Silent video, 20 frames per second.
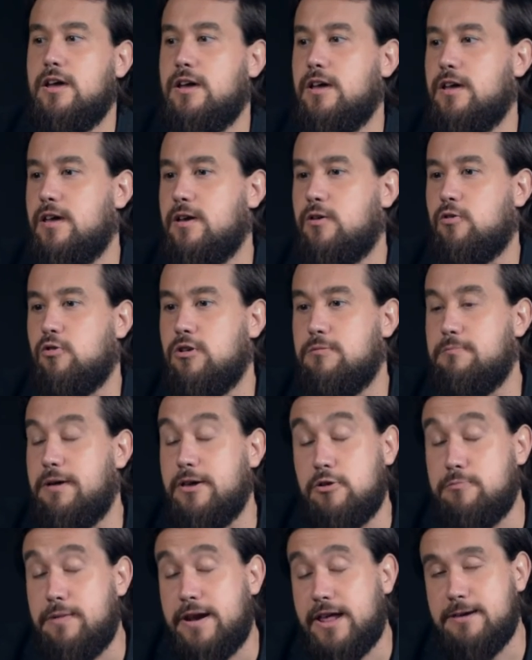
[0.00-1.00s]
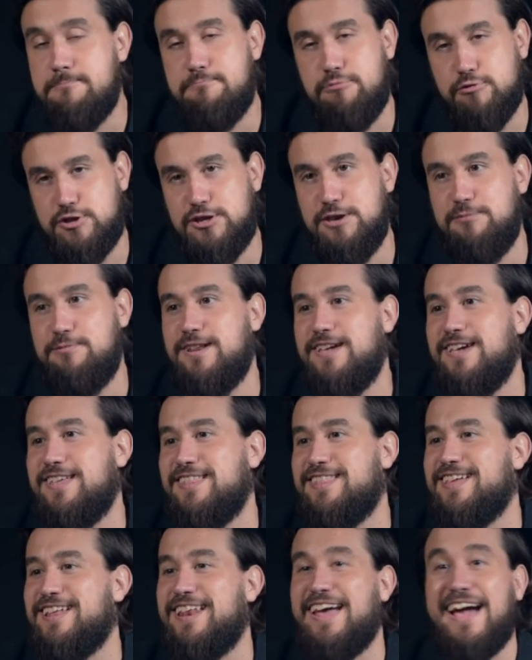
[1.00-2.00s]
eh, con el mayor margen posible
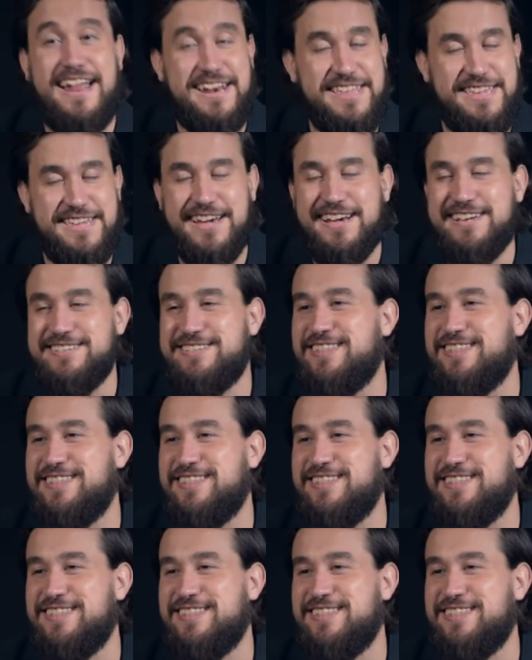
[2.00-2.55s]
de lejanía.